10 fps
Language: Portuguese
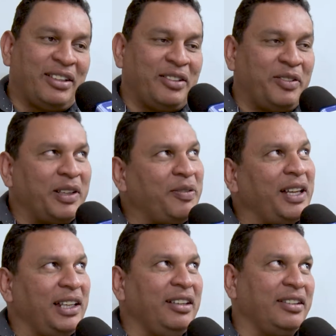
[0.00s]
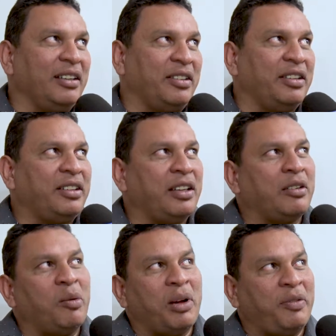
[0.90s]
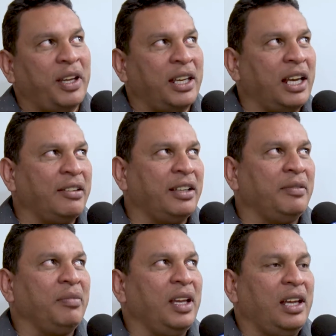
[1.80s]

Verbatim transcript: A gente fica feliz né, de ter como referência